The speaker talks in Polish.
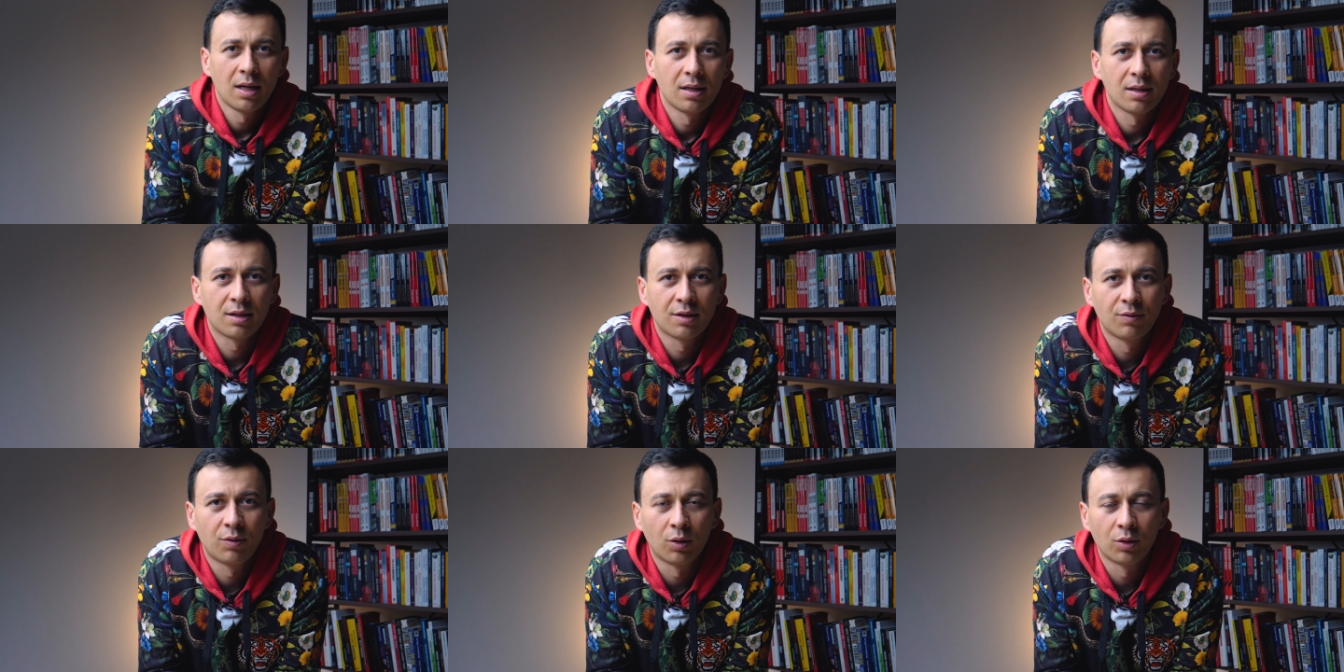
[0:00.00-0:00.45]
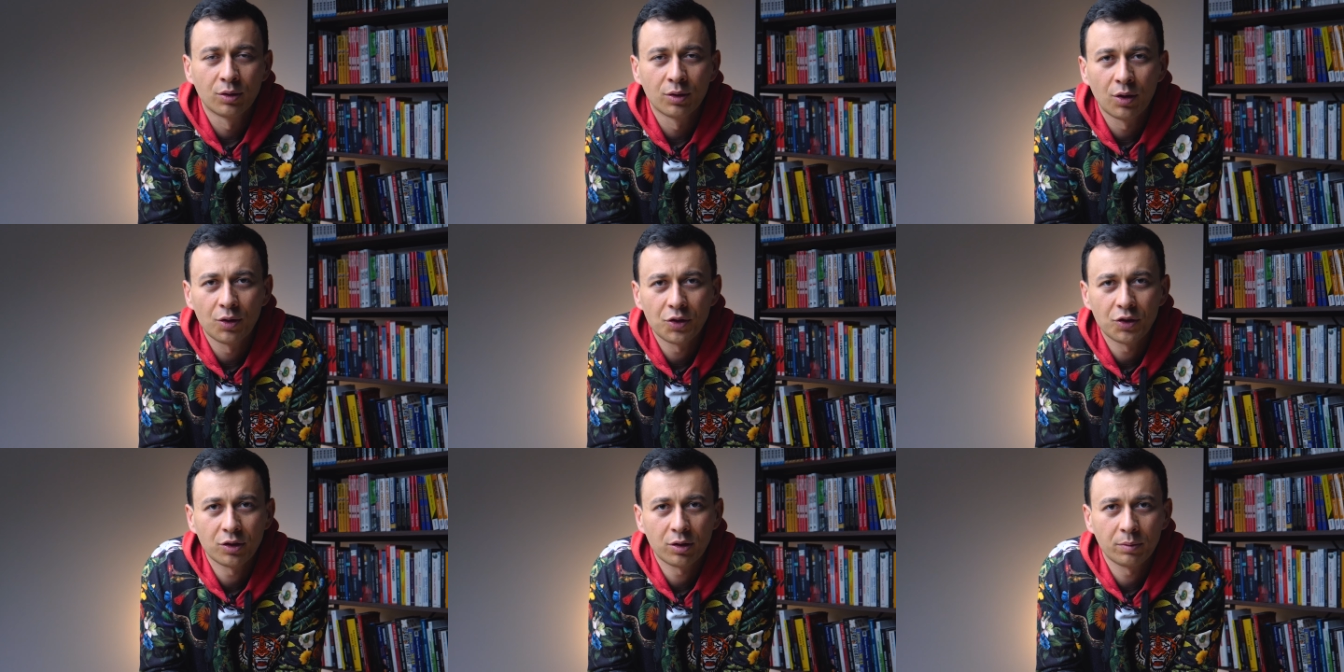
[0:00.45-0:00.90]
z
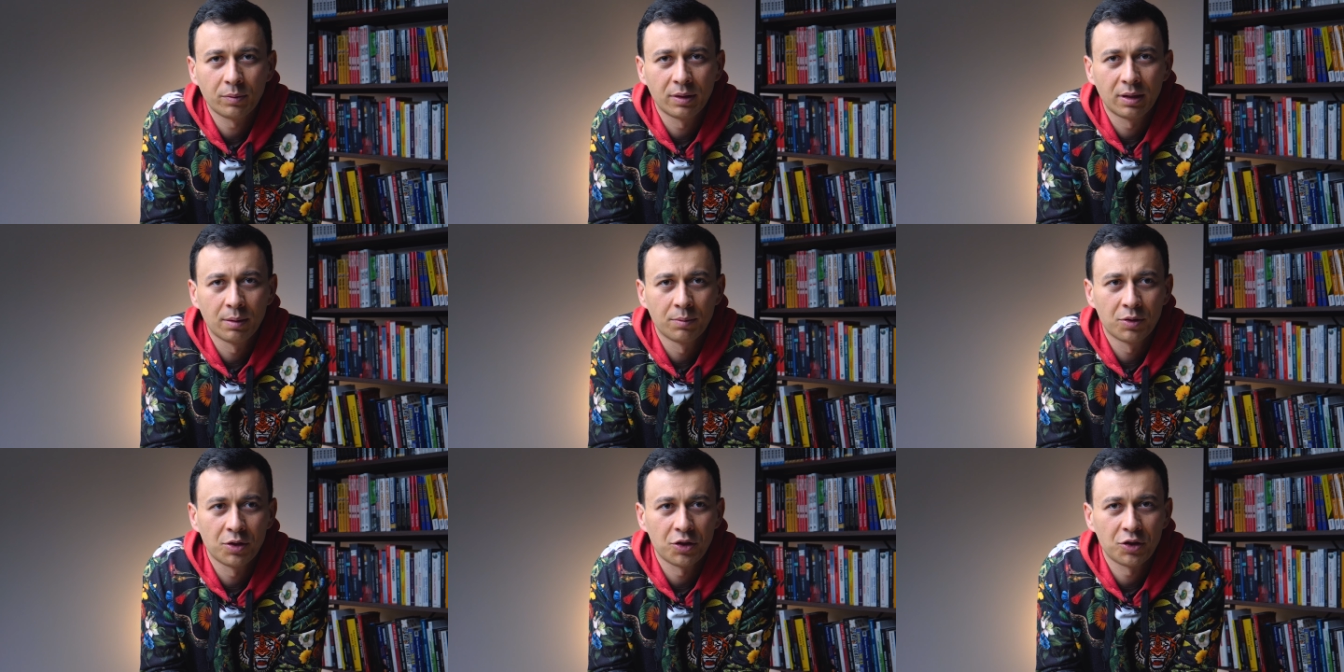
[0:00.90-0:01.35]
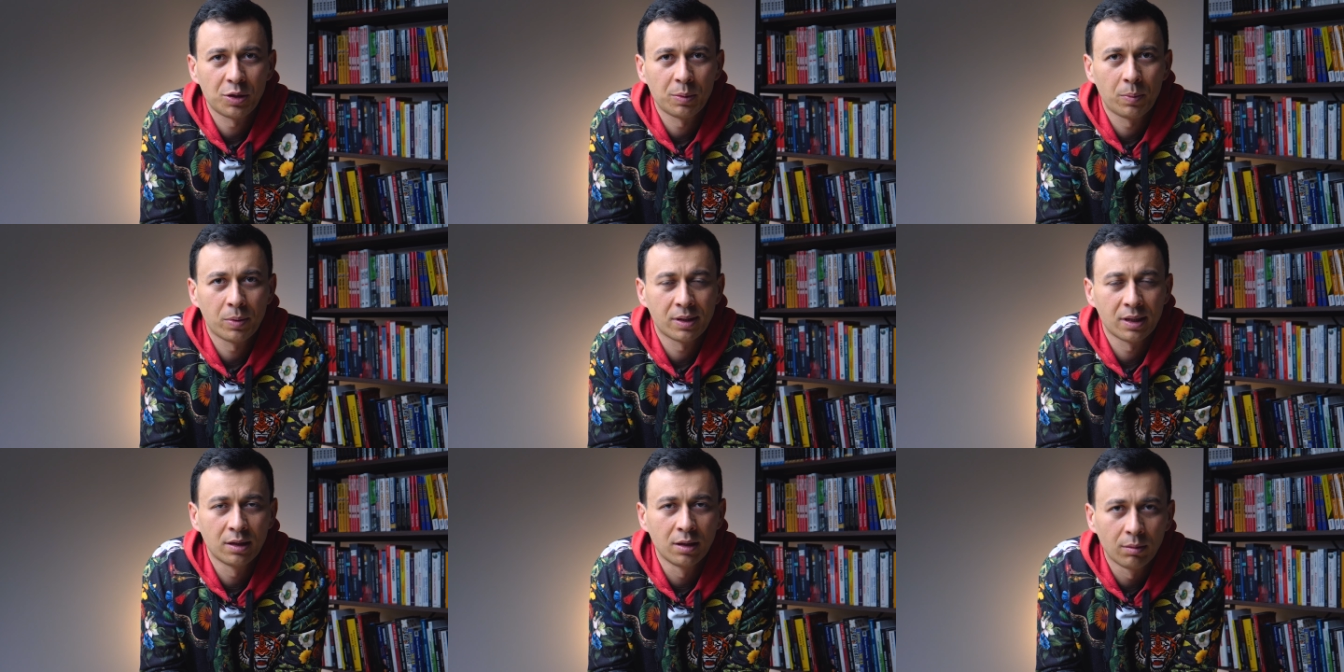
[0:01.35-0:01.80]
wolnością i tym, że jest się
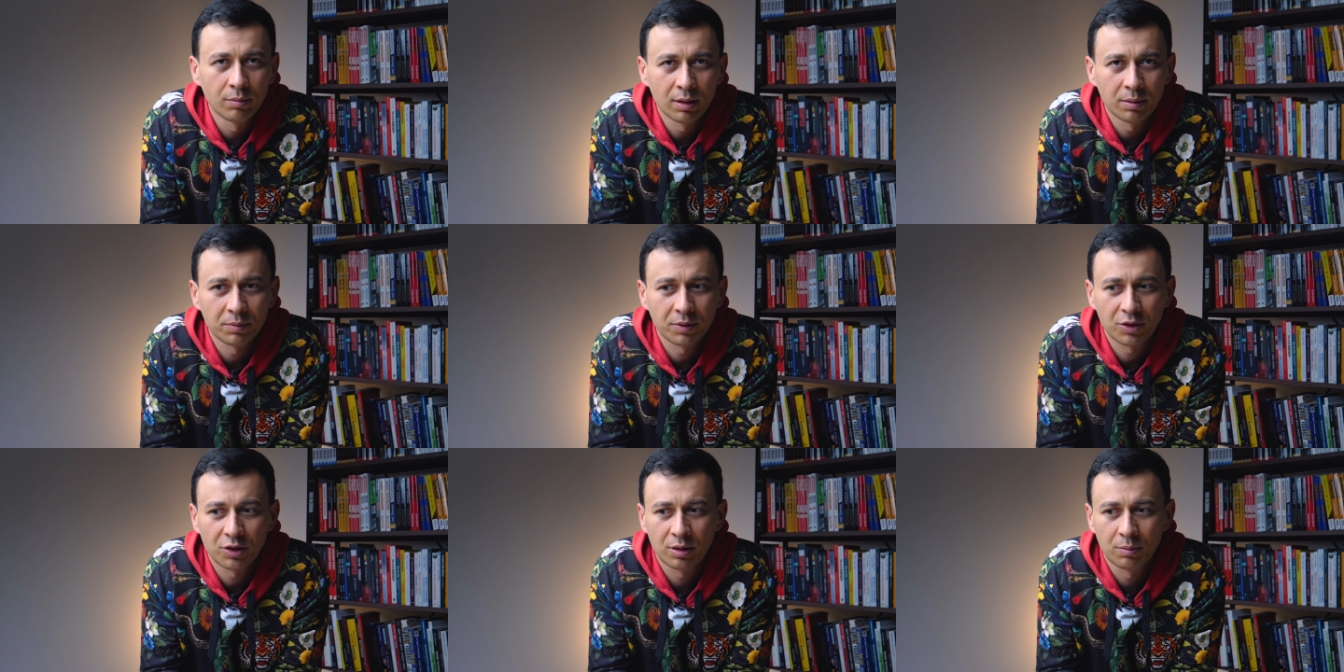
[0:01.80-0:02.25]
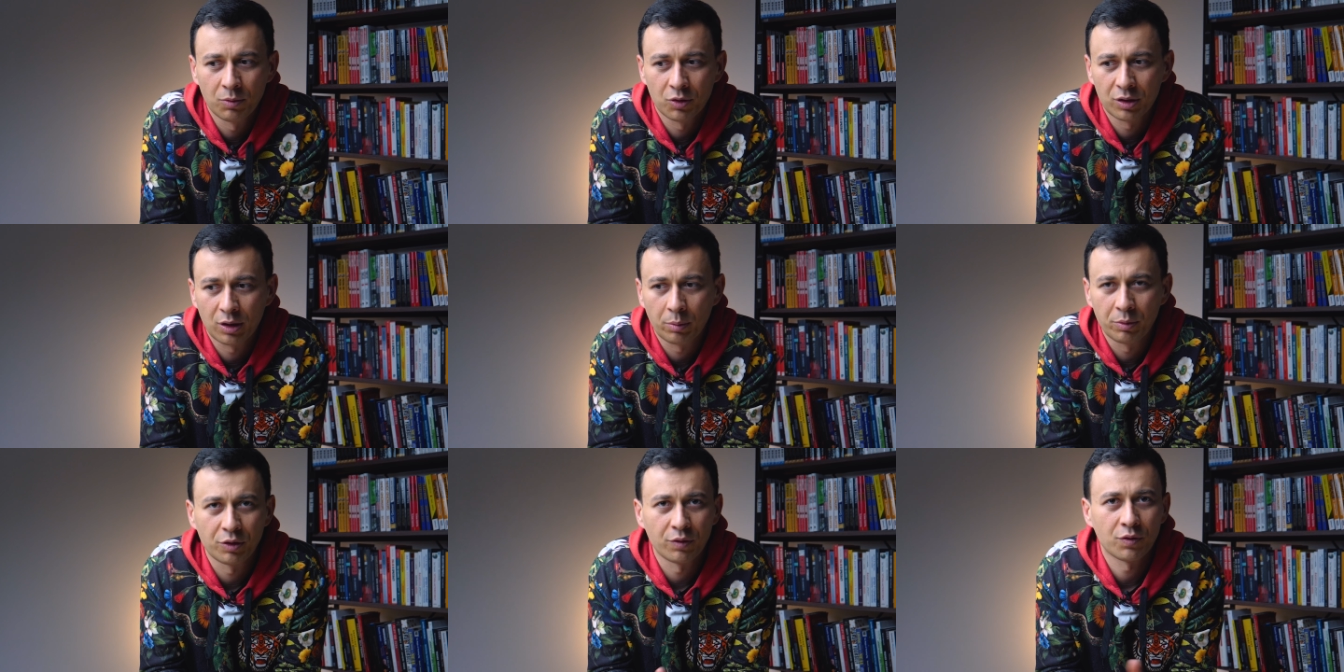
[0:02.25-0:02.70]
poza domem i że
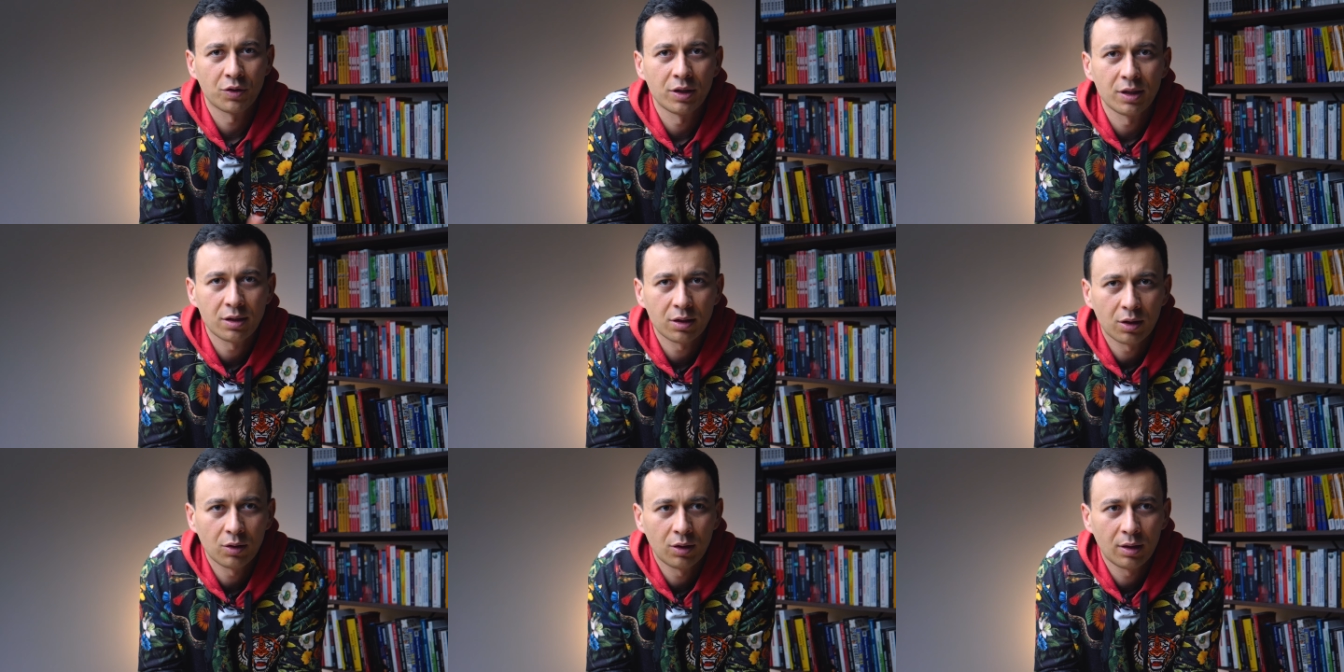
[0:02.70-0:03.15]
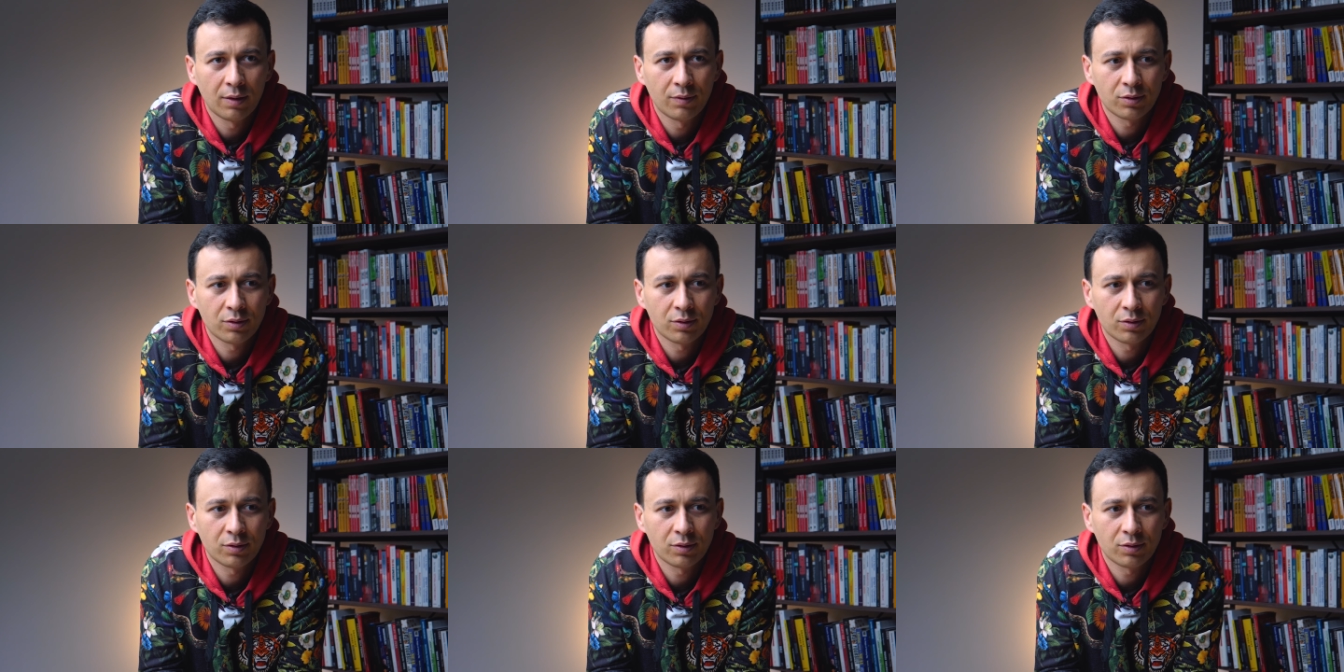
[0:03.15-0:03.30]
można robić wszystko,